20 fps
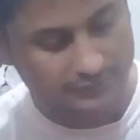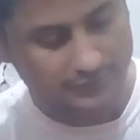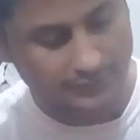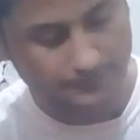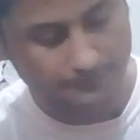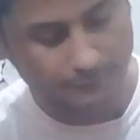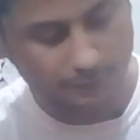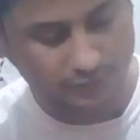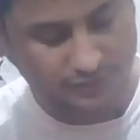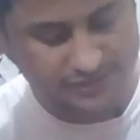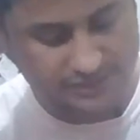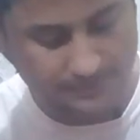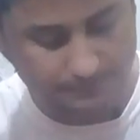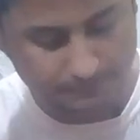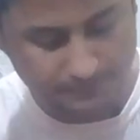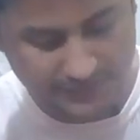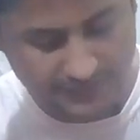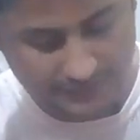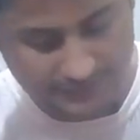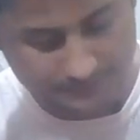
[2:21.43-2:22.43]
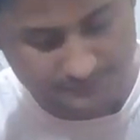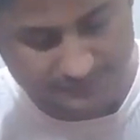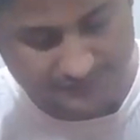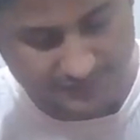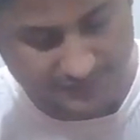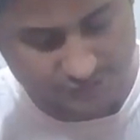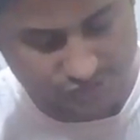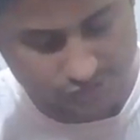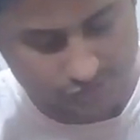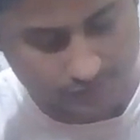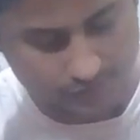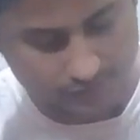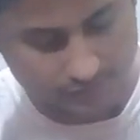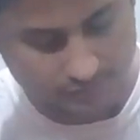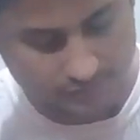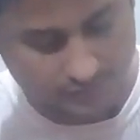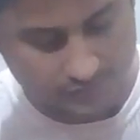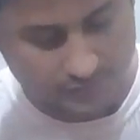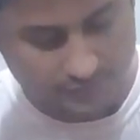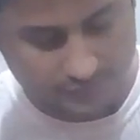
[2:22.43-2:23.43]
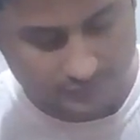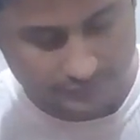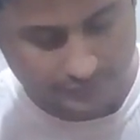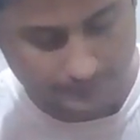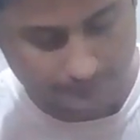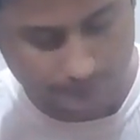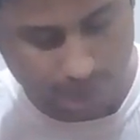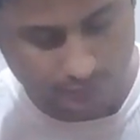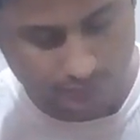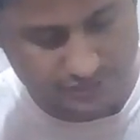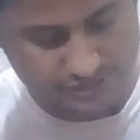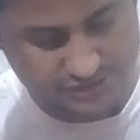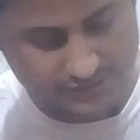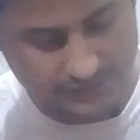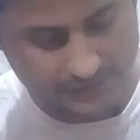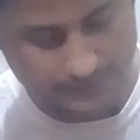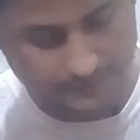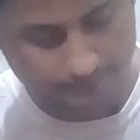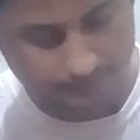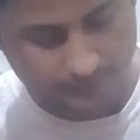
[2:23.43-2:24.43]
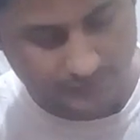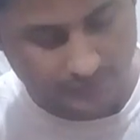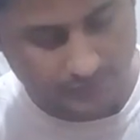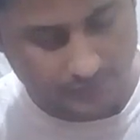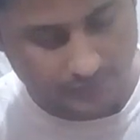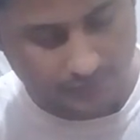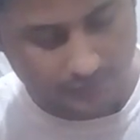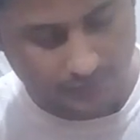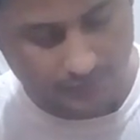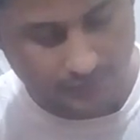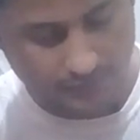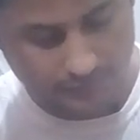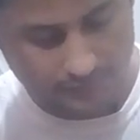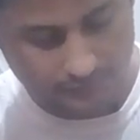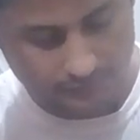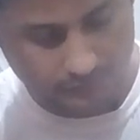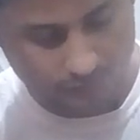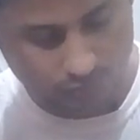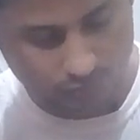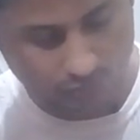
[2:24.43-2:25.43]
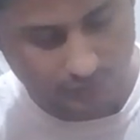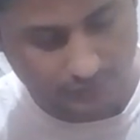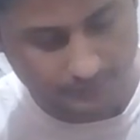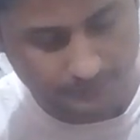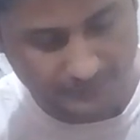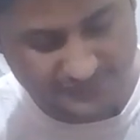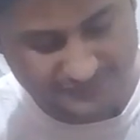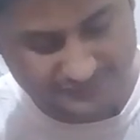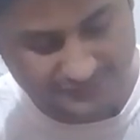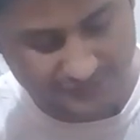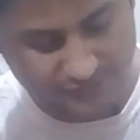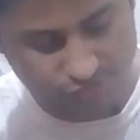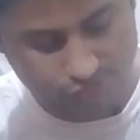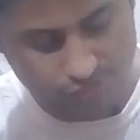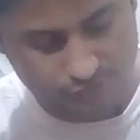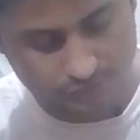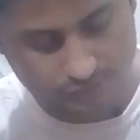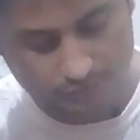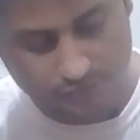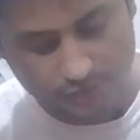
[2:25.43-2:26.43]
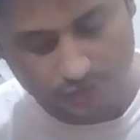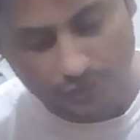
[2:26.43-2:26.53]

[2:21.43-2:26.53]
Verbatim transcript: তারপর হচ্ছে বিআরএম সেকশন তারপর হচ্ছে নট ব্রিজ সেকশন